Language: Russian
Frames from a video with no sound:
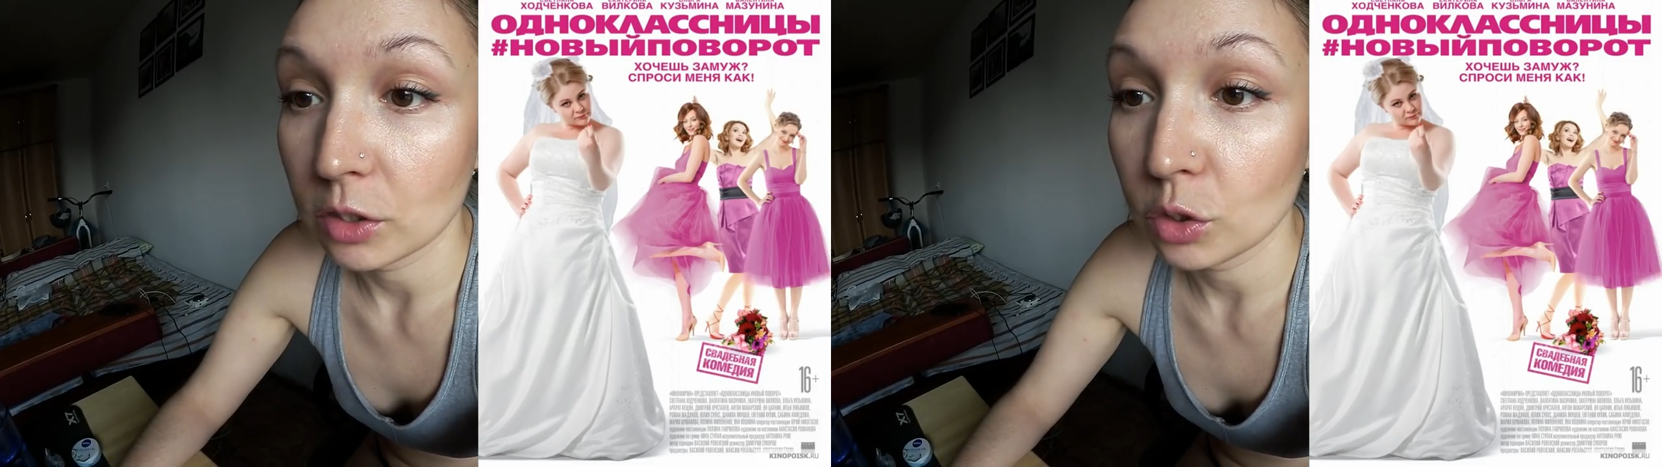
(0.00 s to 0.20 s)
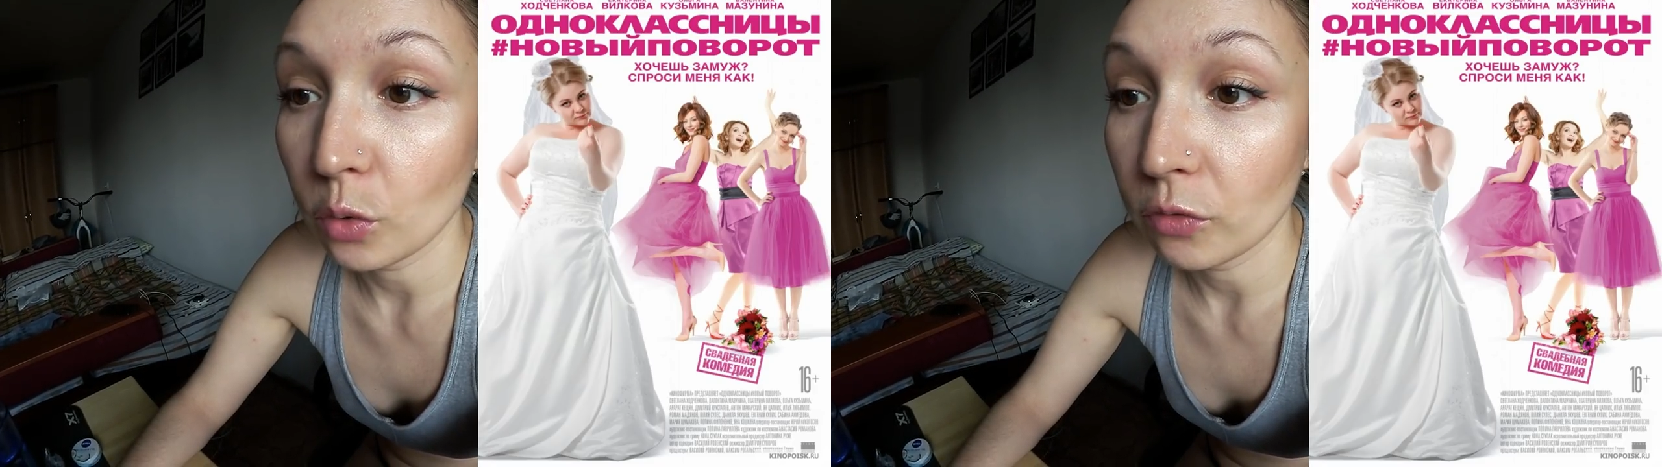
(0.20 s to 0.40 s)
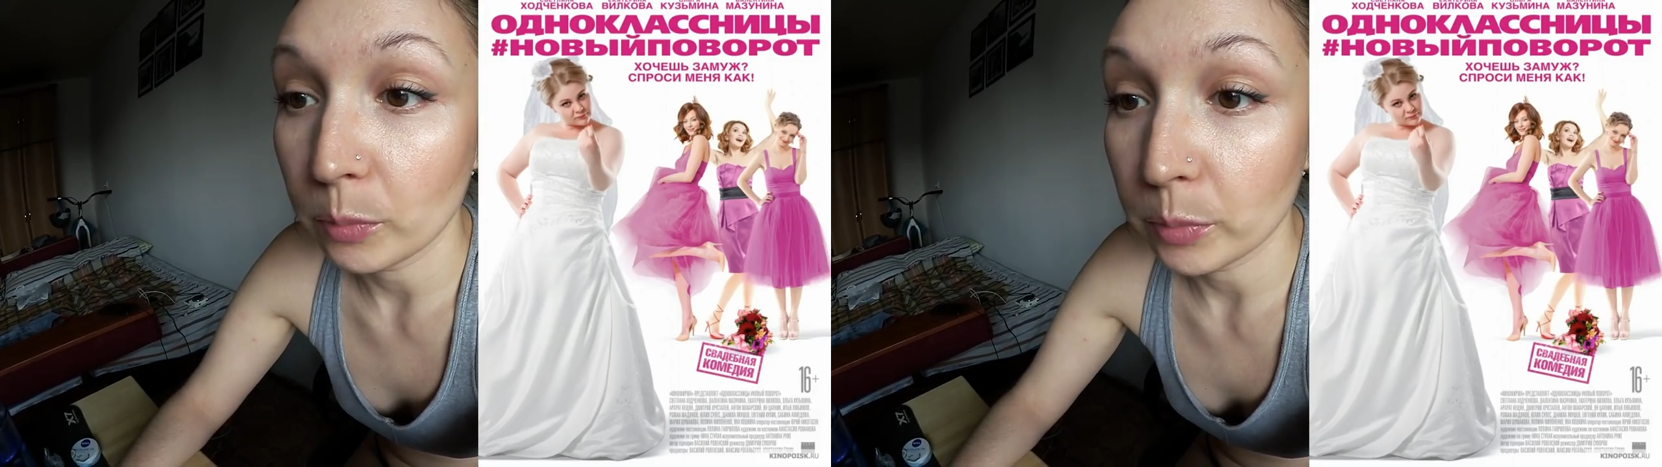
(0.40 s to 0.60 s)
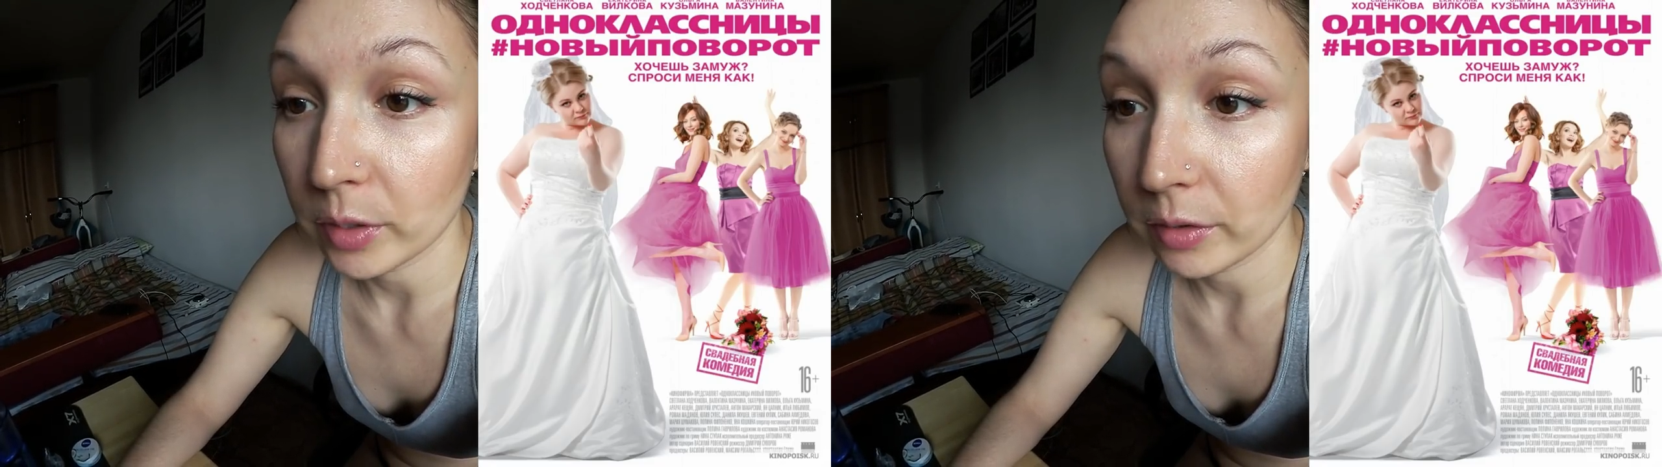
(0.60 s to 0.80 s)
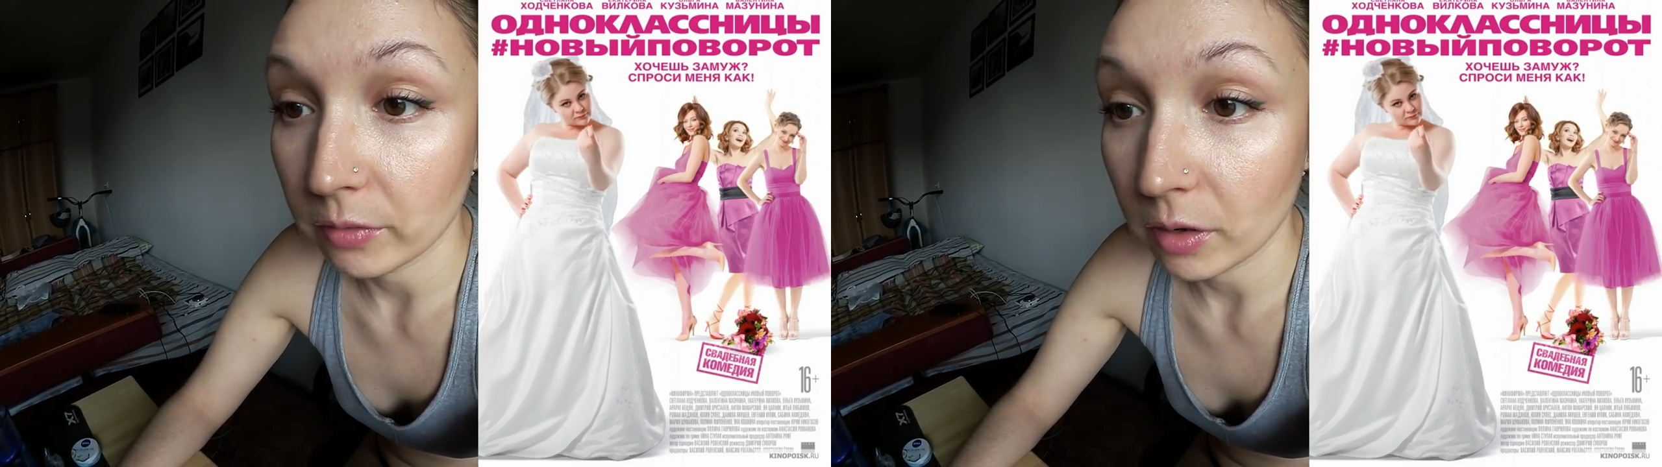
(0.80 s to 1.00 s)
Новый
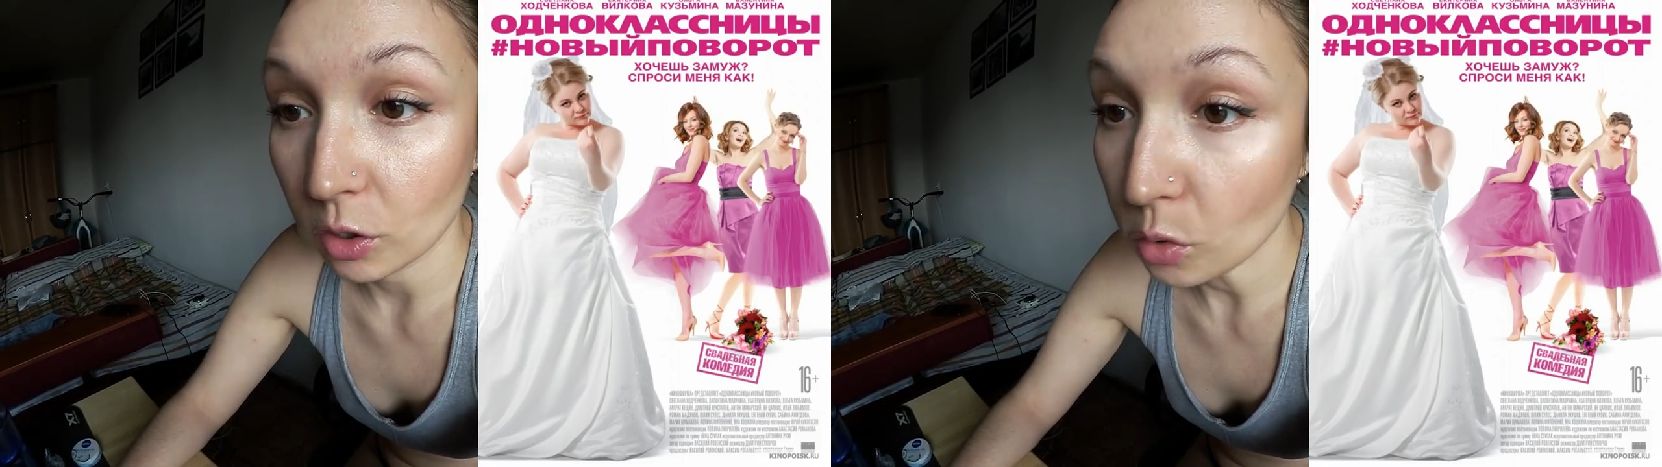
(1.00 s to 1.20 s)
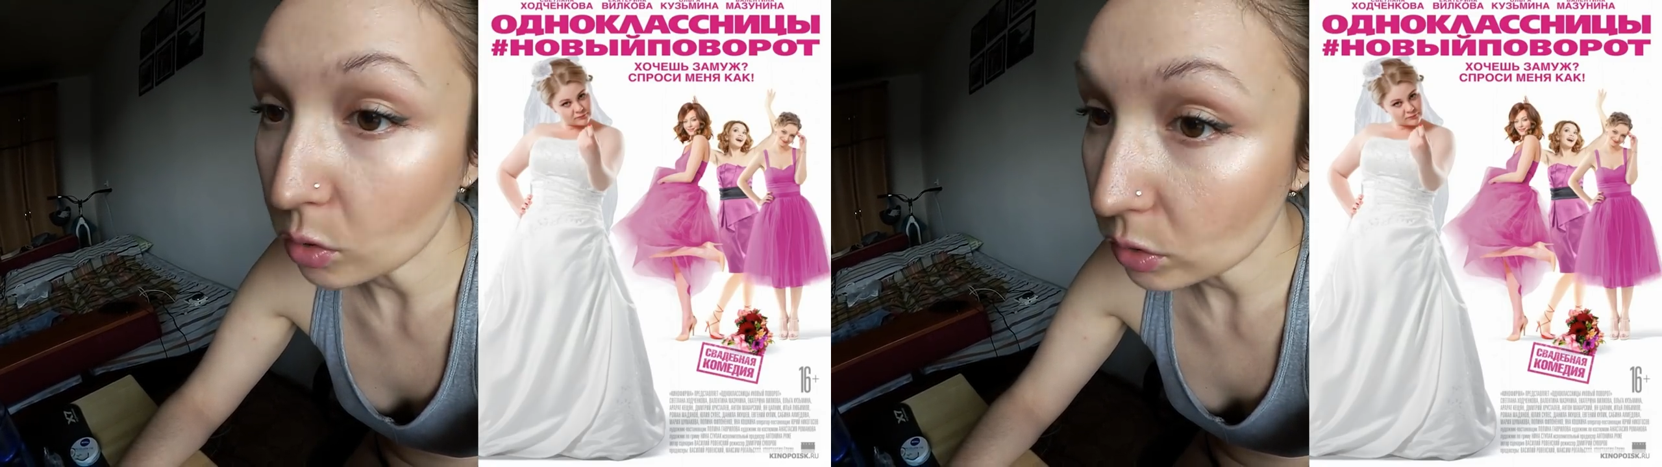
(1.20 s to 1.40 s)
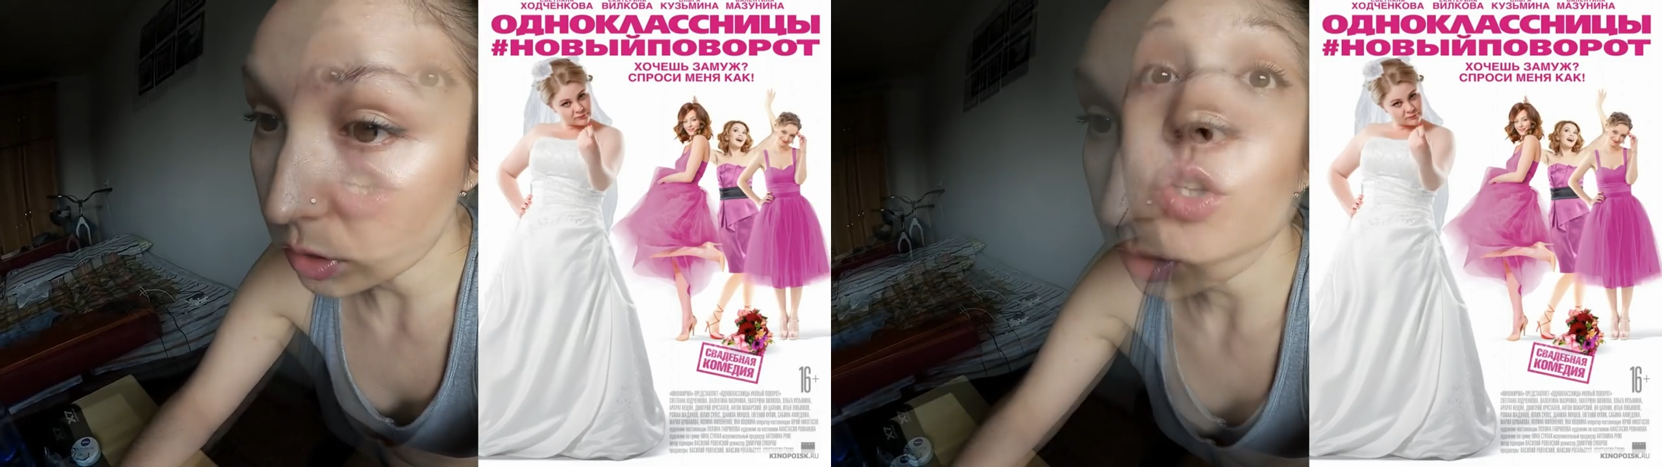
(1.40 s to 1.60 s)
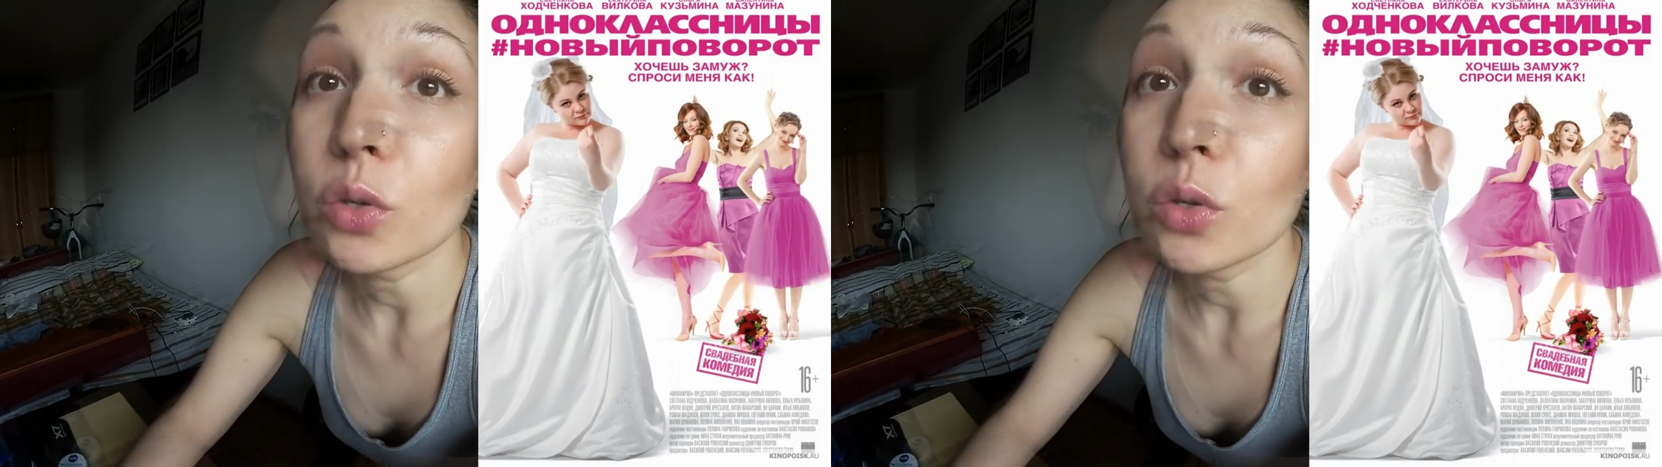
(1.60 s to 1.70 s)
переворот»